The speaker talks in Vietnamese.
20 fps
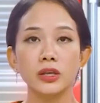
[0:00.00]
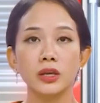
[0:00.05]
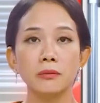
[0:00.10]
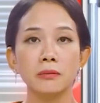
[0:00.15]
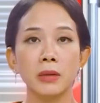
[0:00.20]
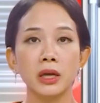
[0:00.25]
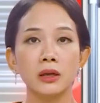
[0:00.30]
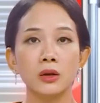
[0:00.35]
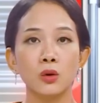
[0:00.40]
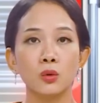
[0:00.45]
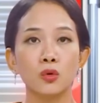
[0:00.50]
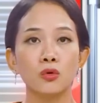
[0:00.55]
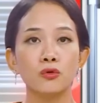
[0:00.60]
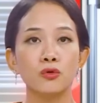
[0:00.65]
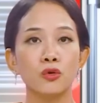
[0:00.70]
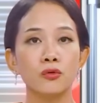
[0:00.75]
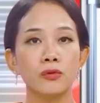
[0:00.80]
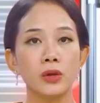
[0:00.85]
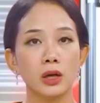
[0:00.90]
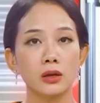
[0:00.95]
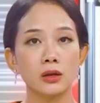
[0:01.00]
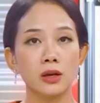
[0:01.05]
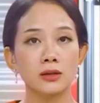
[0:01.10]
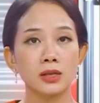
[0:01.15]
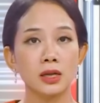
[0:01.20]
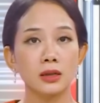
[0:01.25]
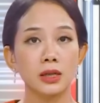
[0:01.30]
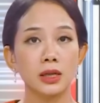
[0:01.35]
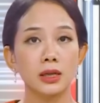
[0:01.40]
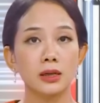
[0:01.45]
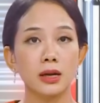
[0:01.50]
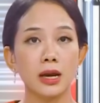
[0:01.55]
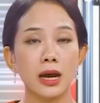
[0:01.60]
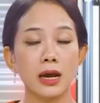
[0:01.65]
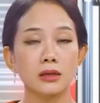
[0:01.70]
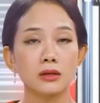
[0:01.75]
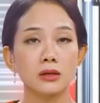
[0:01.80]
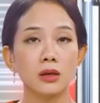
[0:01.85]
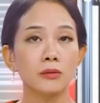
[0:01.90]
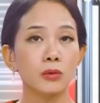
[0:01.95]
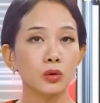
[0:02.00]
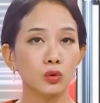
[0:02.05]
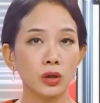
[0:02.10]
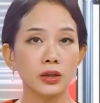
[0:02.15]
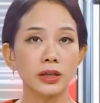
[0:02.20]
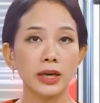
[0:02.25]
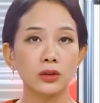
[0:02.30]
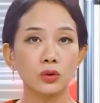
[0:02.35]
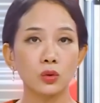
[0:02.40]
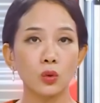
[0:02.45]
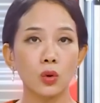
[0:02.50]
nhân ban đầu của vụ việc được xác định là do mâu thuẫn ghen